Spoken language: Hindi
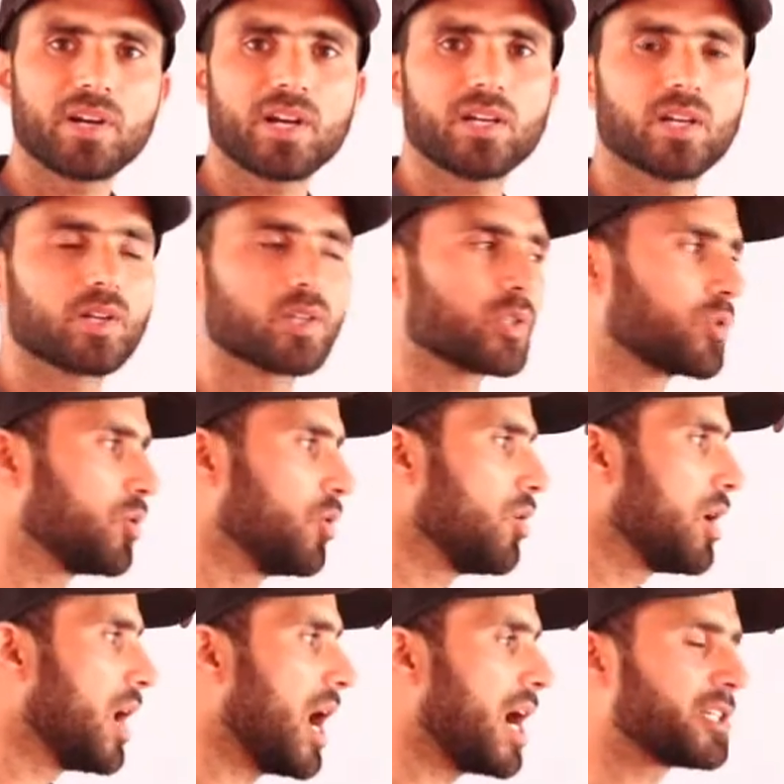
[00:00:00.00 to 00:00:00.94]
ट्रेडर्स को
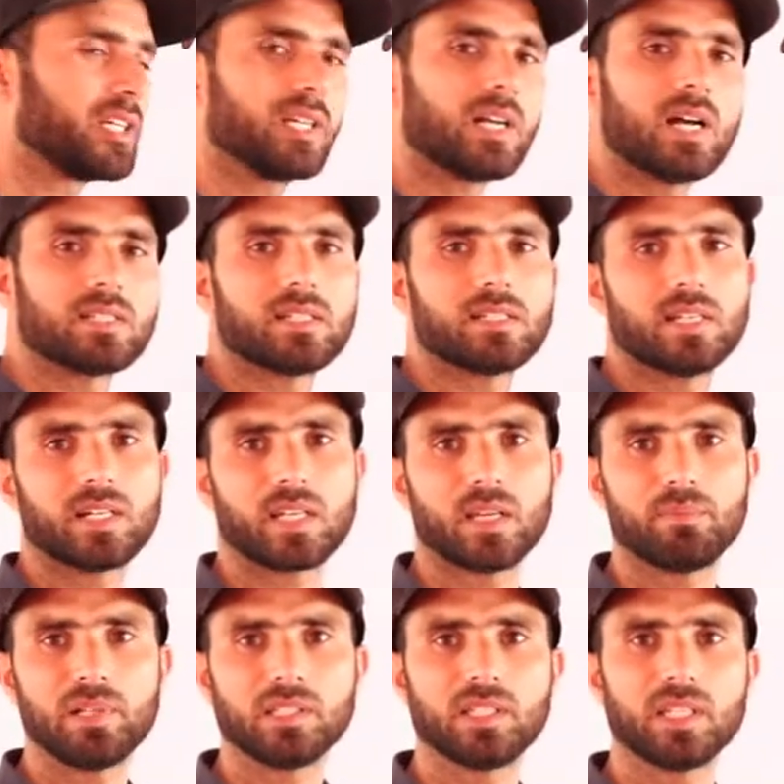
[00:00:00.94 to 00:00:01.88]
अच्छी खासी
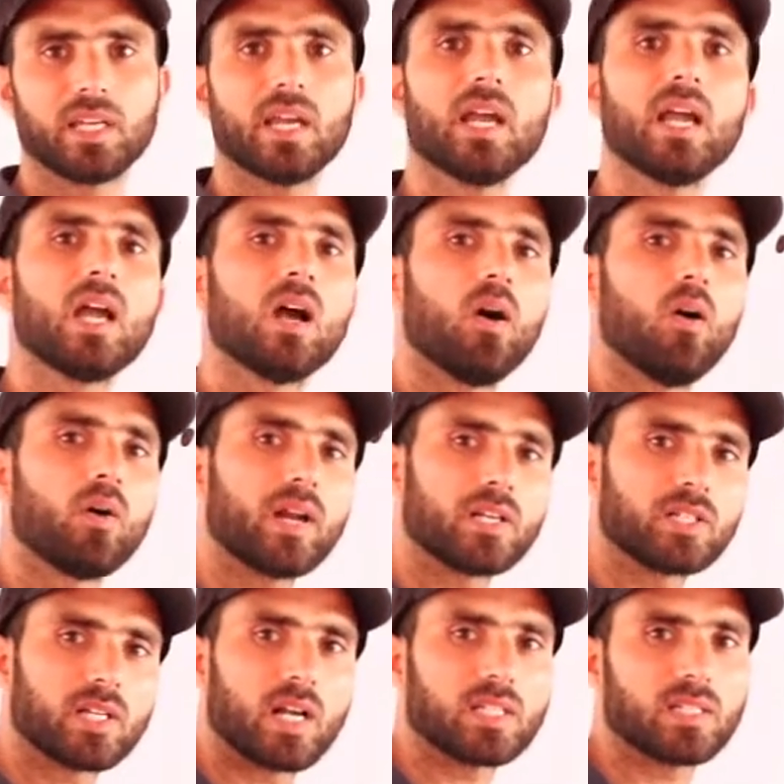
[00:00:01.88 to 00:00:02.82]
सड़कें मिलती हैं और और
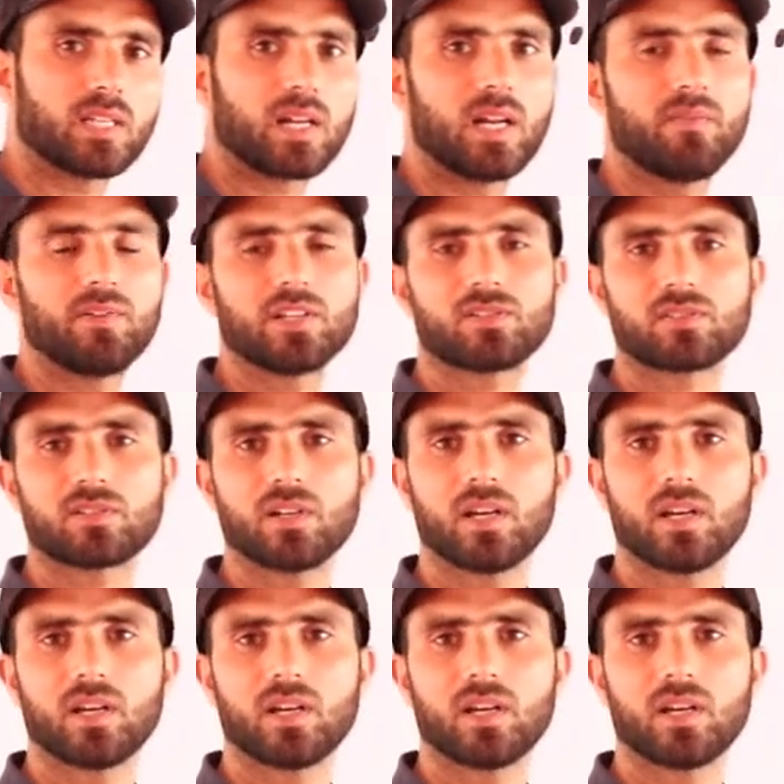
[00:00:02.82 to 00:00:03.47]
अच्छे खासे रेलवे